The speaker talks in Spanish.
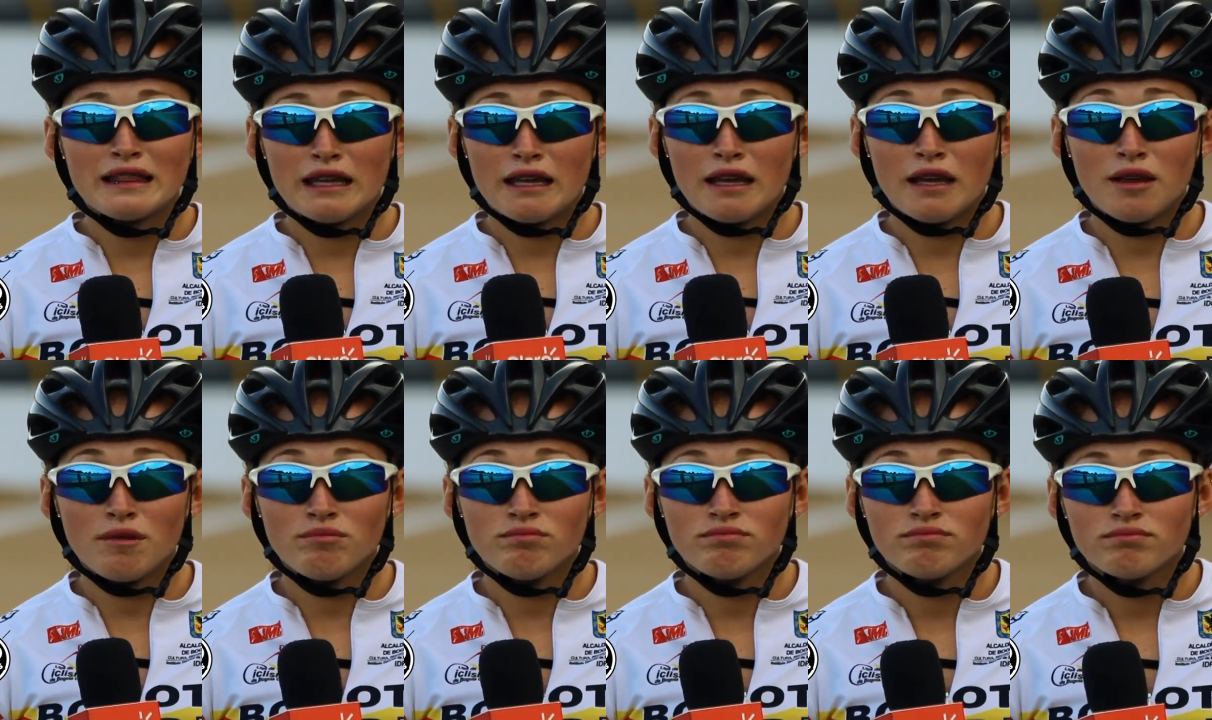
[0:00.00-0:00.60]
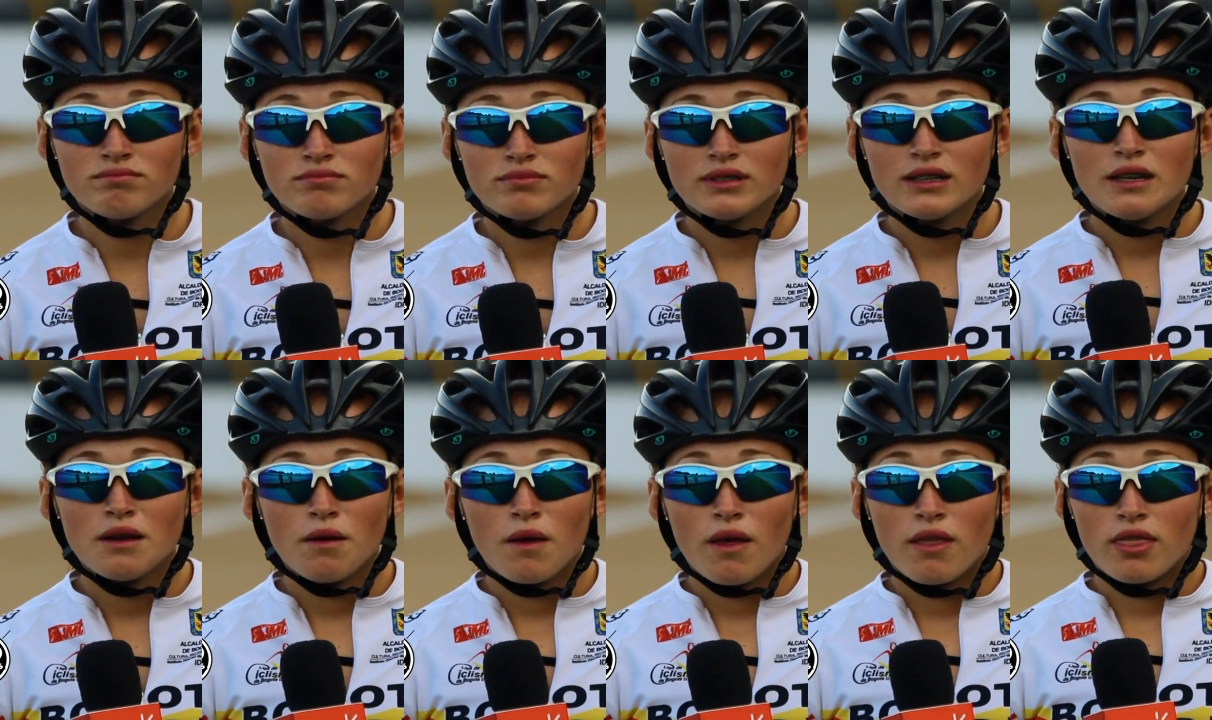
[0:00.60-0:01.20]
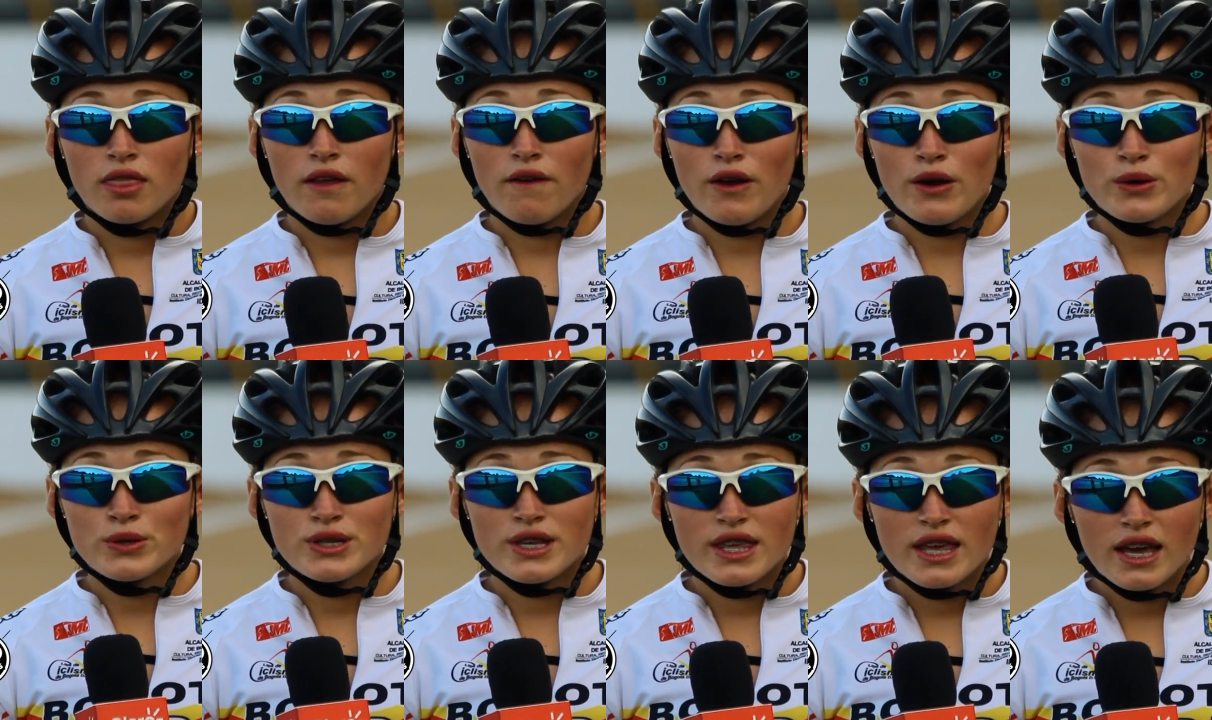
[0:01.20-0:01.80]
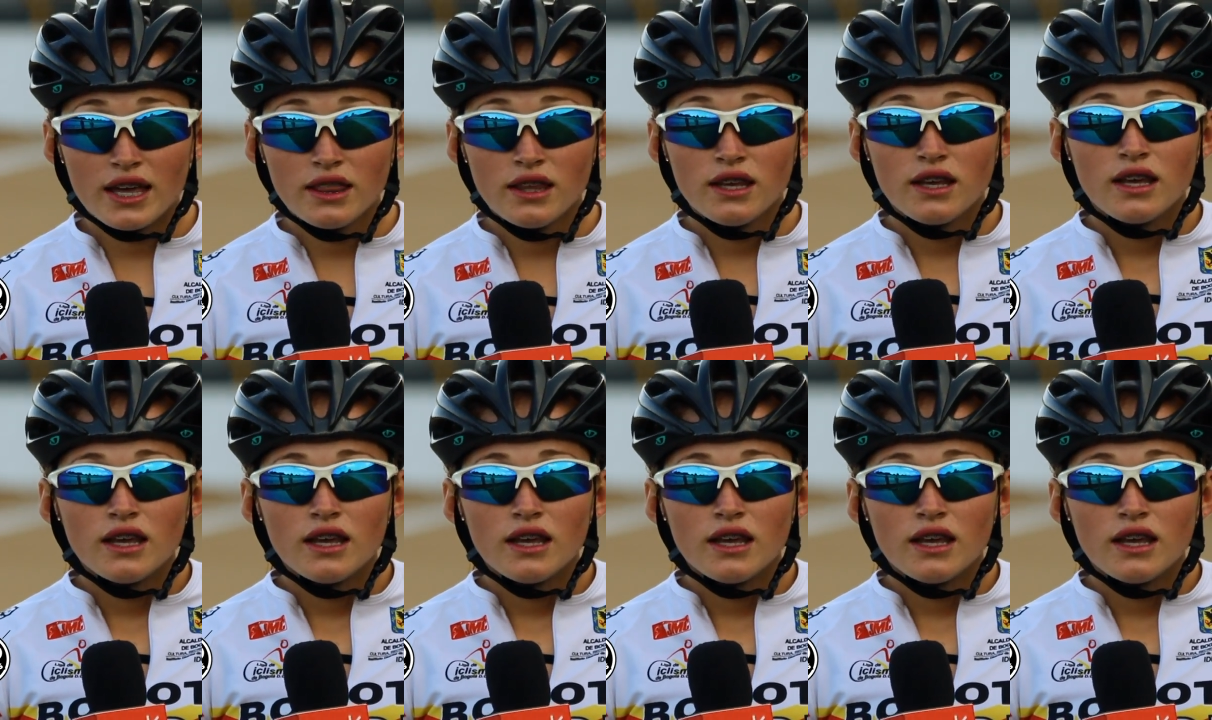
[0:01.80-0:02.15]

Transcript: de, de, velocidad.